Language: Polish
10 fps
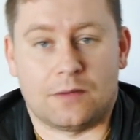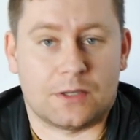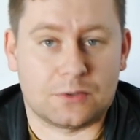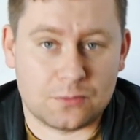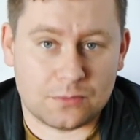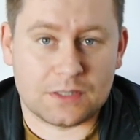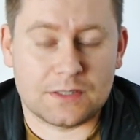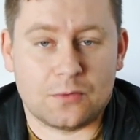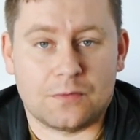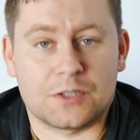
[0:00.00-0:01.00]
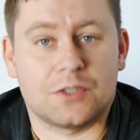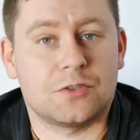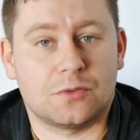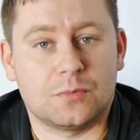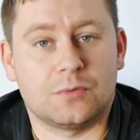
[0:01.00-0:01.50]
a warto tutaj zauważyć,
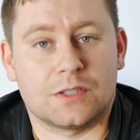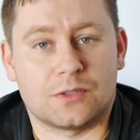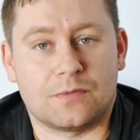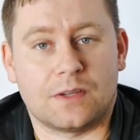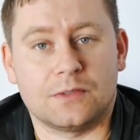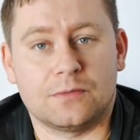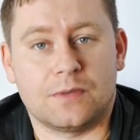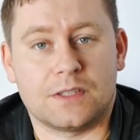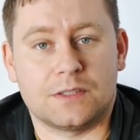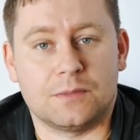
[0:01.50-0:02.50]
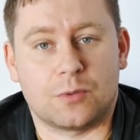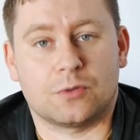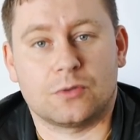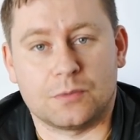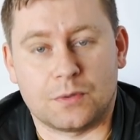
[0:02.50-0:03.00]
że on był testowany w wersji
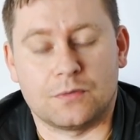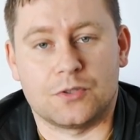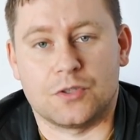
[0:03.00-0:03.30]
prototypowej,